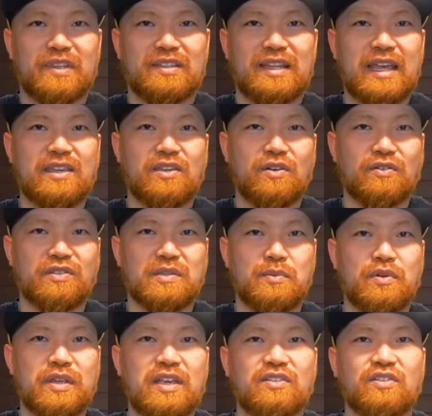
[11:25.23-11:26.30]
最強の脂
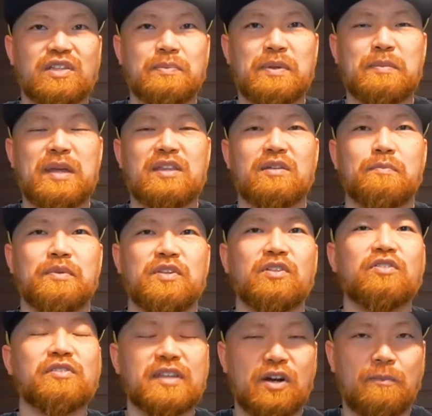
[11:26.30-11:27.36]
肪燃焼
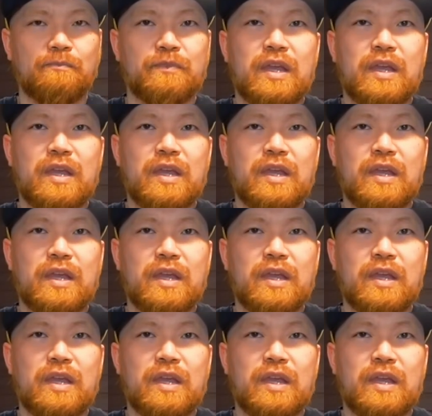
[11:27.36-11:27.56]
サプリメントビジョットゼロ。